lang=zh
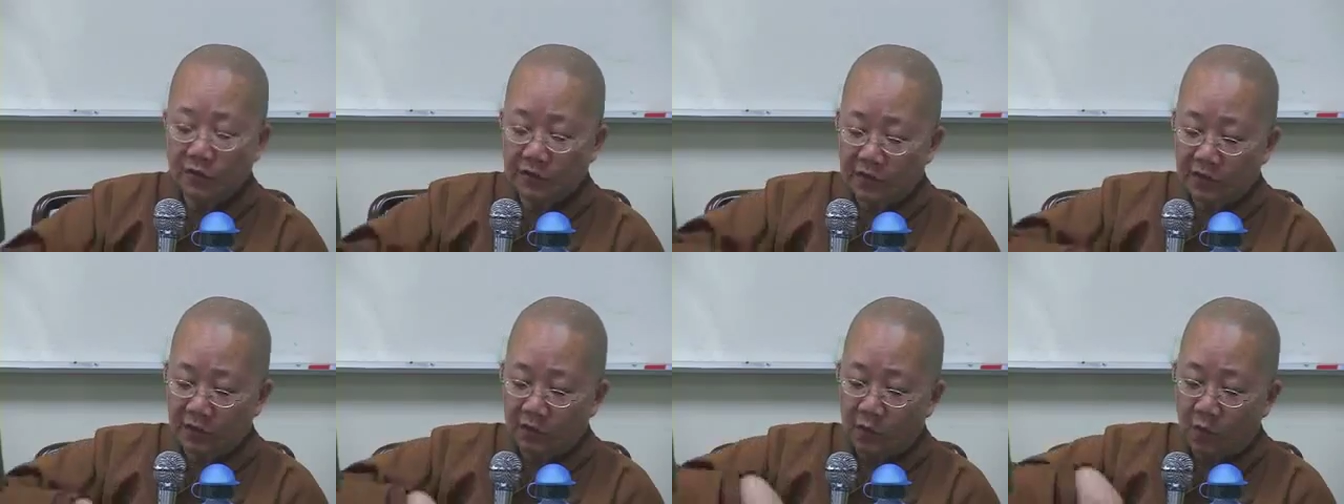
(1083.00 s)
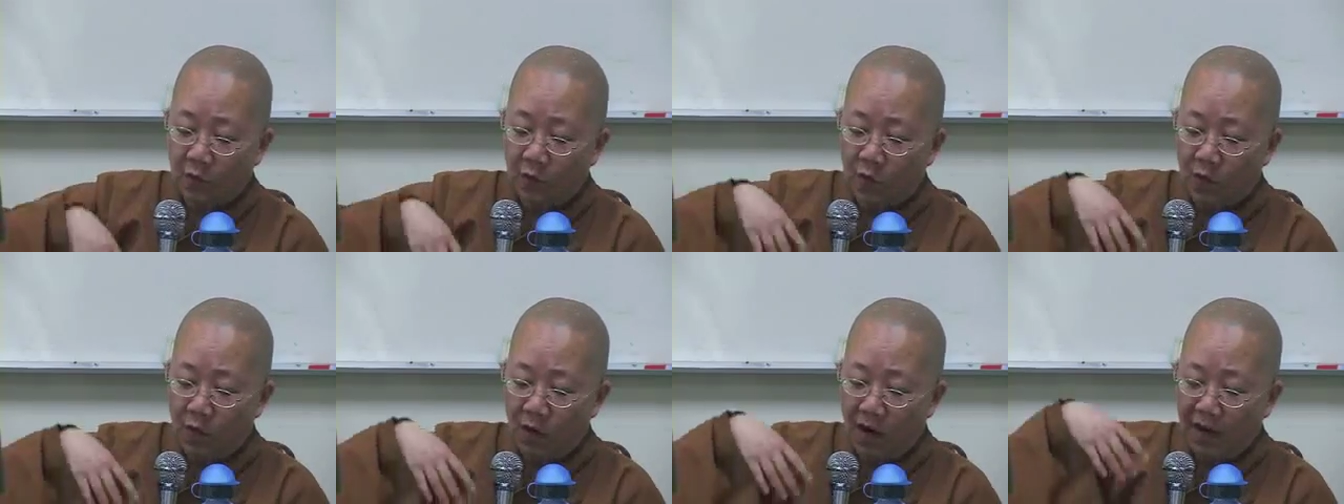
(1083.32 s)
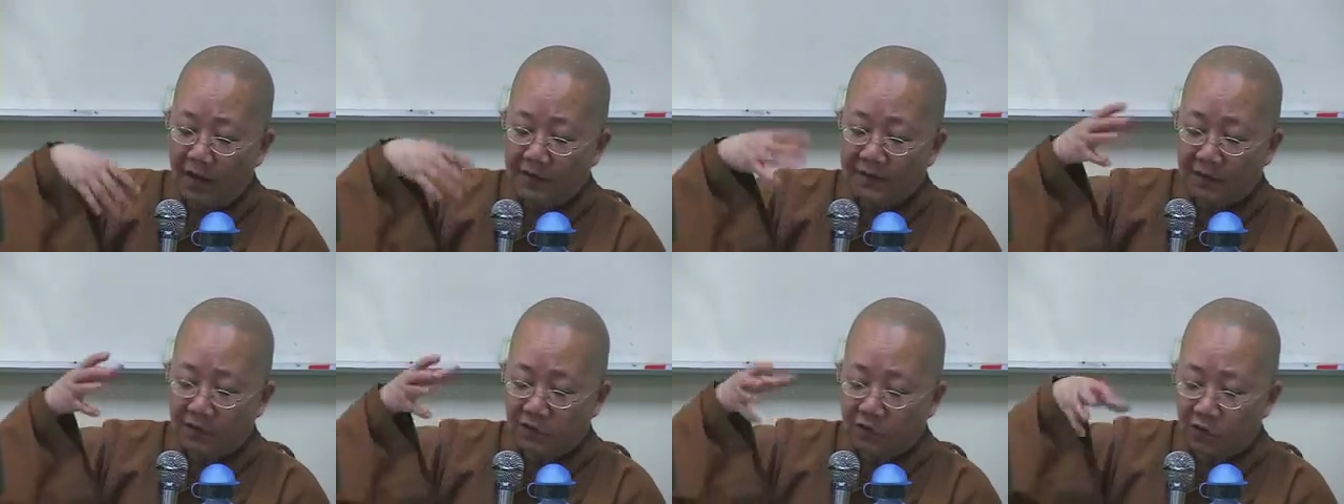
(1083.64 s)
的
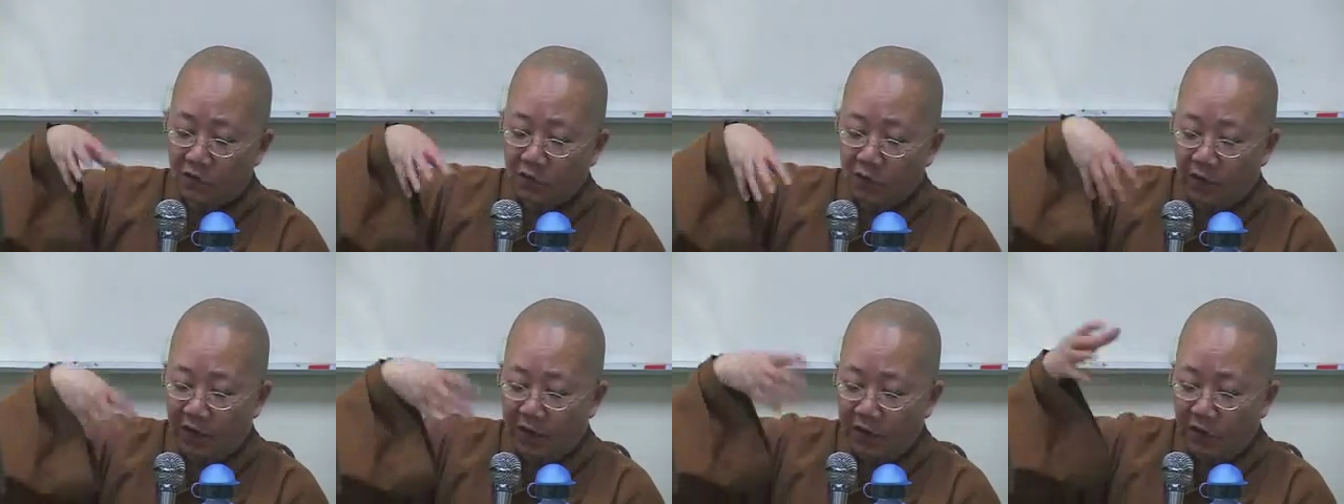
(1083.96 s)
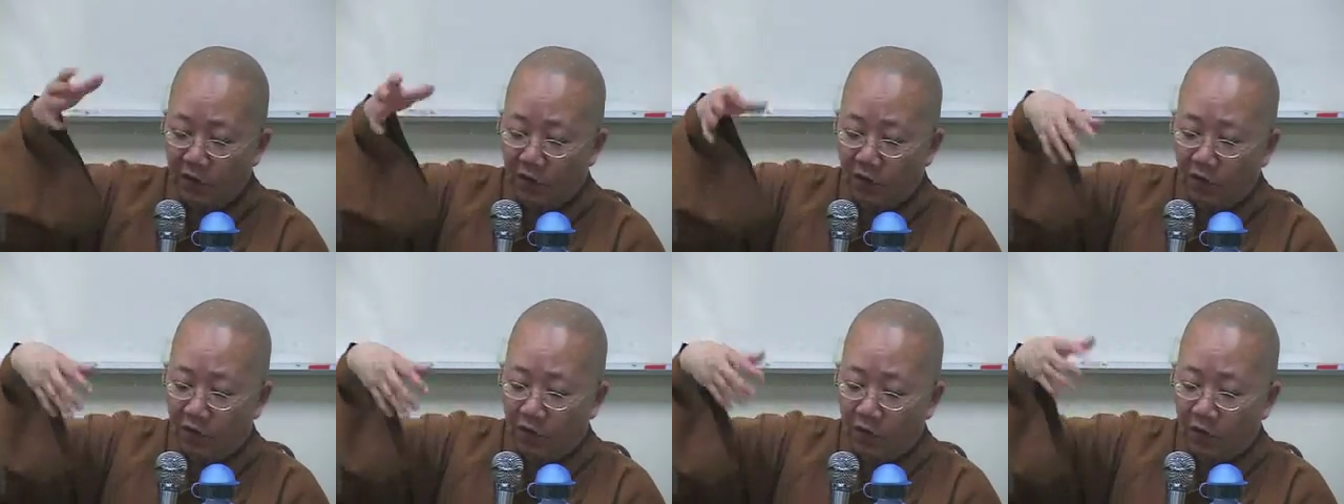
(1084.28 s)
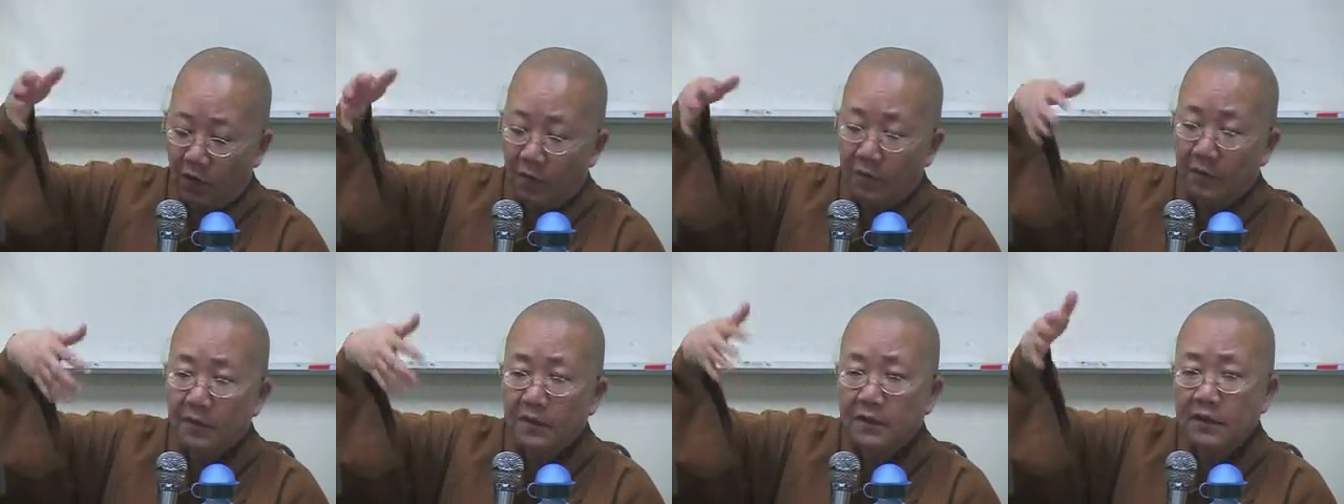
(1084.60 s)
花叫做乱红哈，